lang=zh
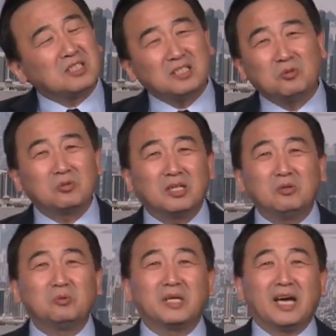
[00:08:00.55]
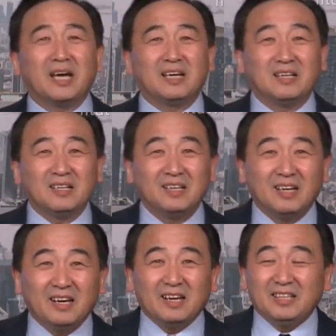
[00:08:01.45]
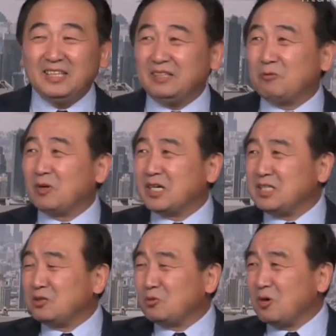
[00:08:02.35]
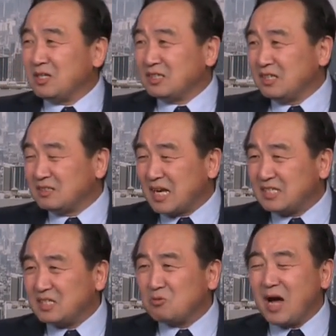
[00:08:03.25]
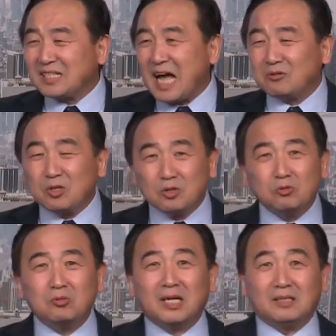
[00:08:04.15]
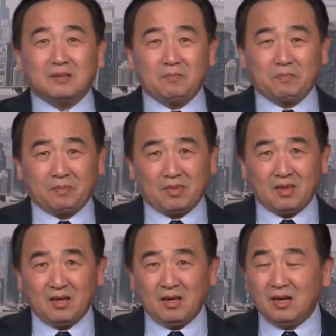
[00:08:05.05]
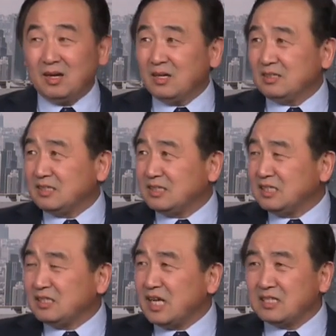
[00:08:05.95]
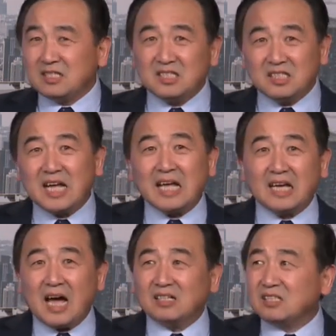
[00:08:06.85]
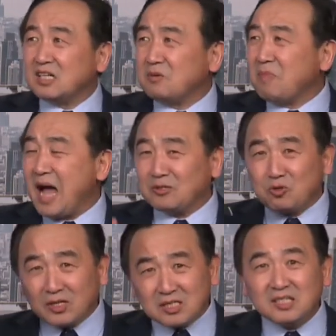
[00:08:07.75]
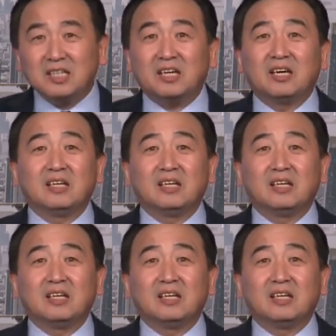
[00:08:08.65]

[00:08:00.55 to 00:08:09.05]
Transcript: 其中的优点。你，我跟你说，能在清华大学出来的，今天的习大大称霸全世界，